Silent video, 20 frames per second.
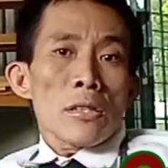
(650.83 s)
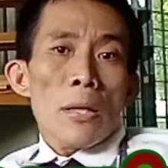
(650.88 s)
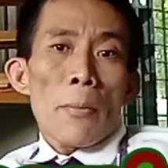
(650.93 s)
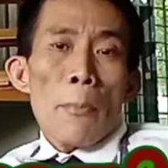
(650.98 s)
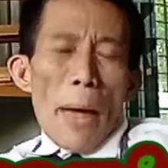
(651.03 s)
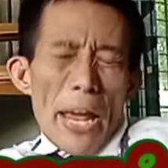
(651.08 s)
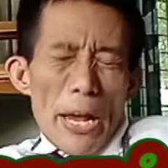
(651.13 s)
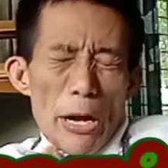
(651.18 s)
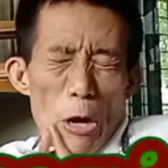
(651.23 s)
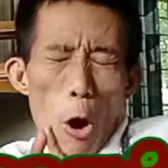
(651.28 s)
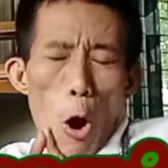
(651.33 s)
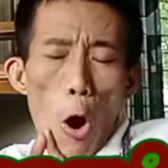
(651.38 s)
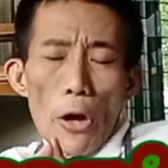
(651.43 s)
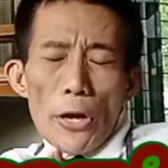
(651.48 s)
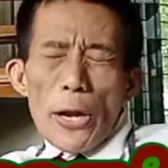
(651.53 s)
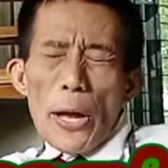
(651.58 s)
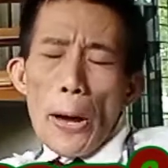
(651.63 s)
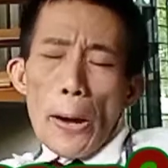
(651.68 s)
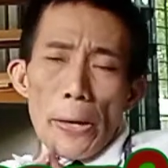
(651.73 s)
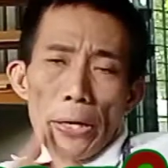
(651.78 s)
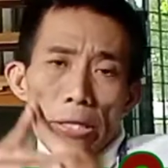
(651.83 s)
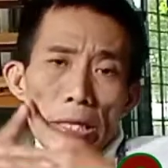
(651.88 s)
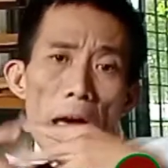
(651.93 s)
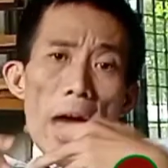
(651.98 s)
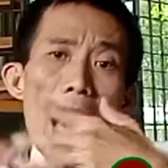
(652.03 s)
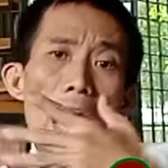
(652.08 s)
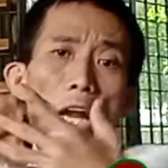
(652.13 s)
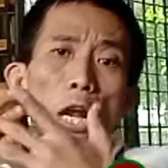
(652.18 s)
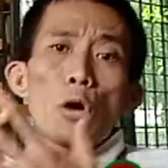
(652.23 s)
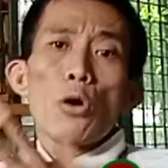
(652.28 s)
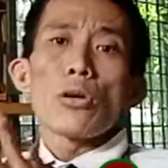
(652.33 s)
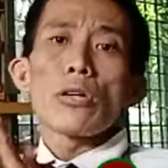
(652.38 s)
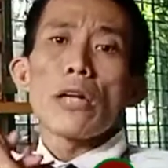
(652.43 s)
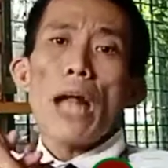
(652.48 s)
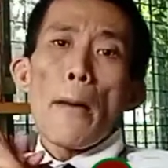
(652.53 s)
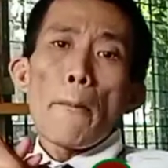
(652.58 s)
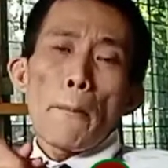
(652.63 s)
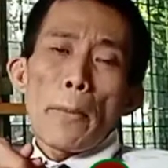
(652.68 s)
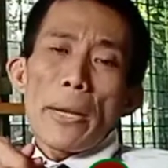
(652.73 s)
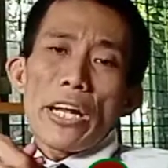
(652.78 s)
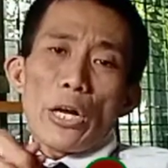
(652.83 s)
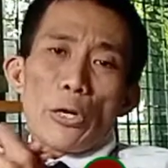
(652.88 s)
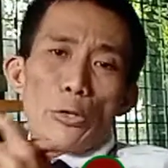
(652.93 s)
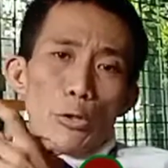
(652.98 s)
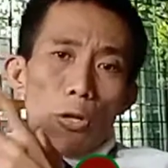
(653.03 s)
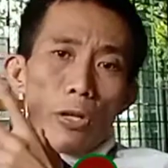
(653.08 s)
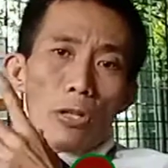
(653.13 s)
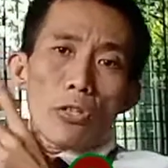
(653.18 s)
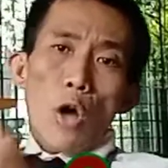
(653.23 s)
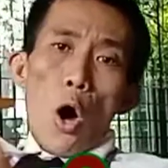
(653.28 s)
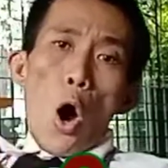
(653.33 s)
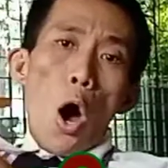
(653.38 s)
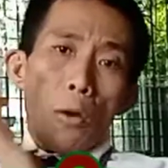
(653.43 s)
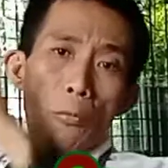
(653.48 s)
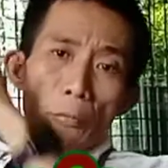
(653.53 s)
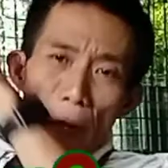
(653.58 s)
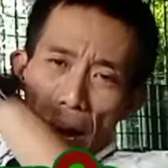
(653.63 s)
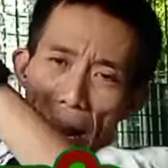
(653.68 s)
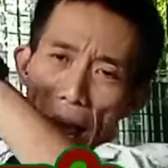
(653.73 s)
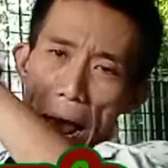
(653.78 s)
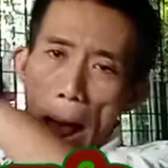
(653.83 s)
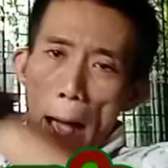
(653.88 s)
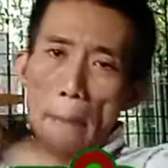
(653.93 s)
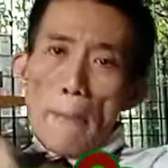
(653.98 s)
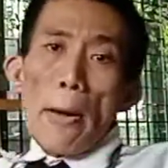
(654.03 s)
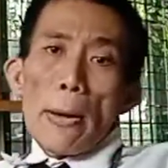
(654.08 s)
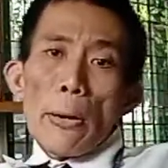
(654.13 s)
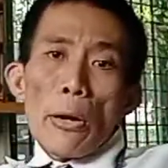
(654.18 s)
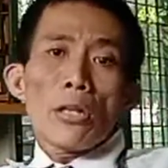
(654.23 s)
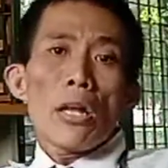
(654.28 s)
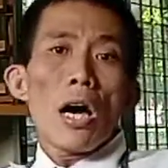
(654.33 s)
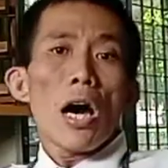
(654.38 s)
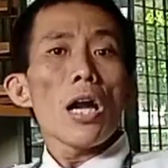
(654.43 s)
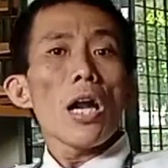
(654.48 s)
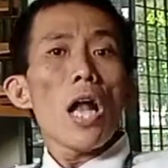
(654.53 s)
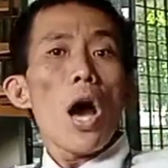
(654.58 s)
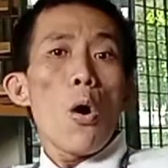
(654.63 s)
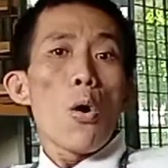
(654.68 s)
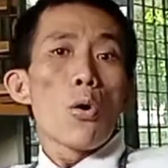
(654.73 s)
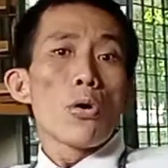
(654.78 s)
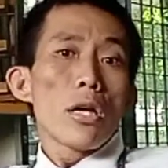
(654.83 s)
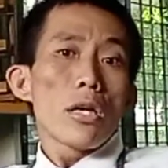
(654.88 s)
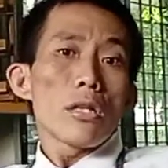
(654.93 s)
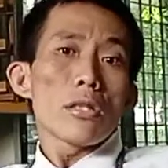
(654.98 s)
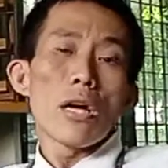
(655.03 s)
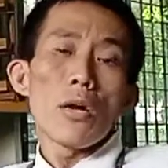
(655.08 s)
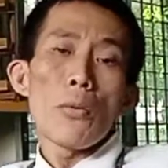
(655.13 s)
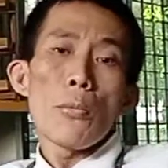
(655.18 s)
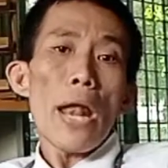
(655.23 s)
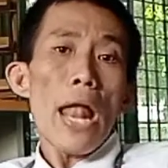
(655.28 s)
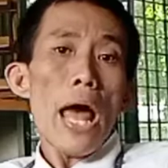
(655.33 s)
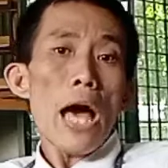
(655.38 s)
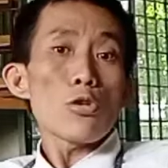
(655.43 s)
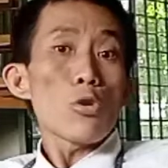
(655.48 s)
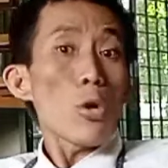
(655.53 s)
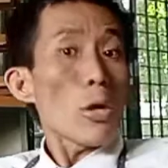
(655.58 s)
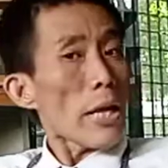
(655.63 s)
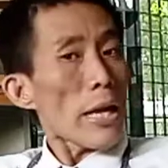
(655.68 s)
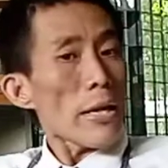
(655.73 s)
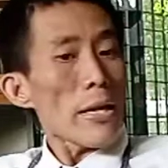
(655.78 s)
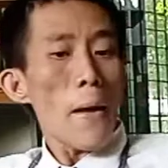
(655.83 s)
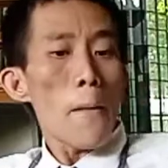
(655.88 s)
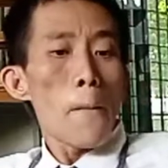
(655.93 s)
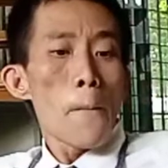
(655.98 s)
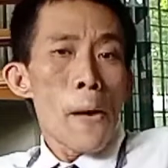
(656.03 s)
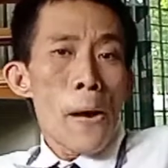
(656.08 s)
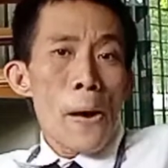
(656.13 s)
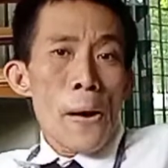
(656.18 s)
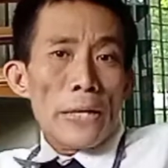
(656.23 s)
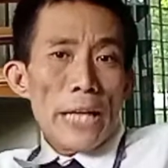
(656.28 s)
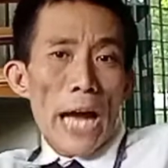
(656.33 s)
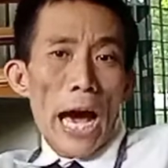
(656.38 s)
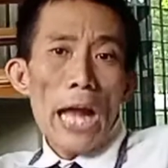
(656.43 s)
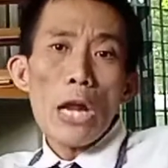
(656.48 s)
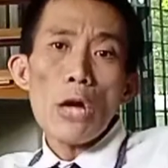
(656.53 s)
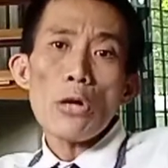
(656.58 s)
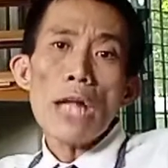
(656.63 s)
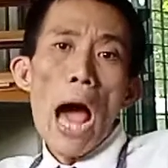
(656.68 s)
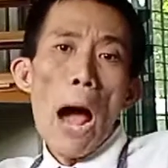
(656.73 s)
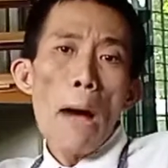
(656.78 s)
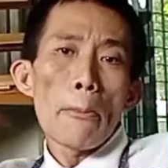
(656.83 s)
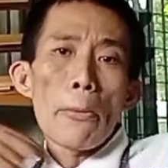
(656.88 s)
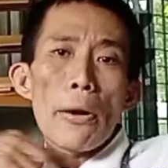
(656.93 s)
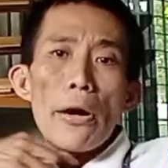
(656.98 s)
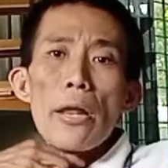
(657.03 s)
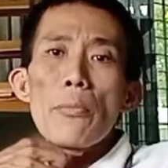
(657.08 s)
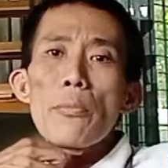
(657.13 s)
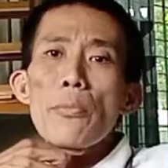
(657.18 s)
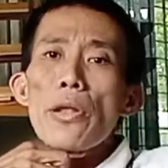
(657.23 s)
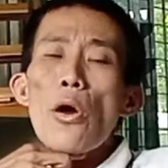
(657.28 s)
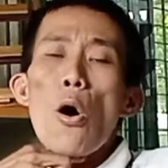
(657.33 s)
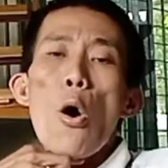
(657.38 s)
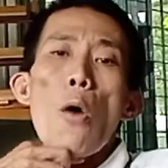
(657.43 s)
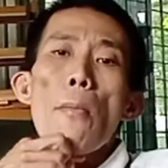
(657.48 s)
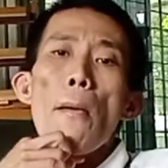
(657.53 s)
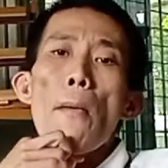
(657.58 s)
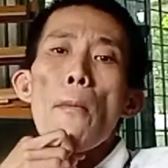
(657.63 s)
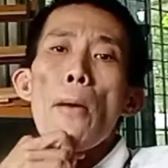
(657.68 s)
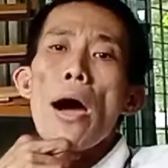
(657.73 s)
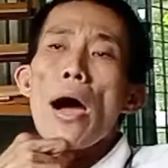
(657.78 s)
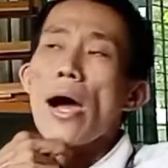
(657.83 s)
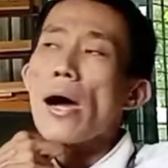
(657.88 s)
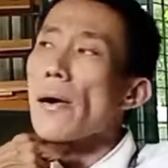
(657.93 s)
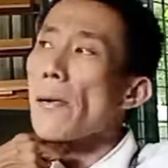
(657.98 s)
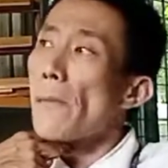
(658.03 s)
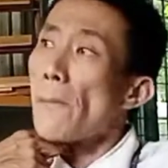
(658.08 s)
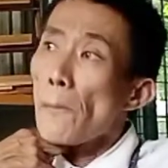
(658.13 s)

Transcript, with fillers: สมัยก่อนเนี่ยถ้าเรานับไปถึงย้อนเวลาไปแล้วถ้าเรานึกถึงเวลาช่วงนั้นอะถ้าเราทำคลิปวิดีโอแบบว่า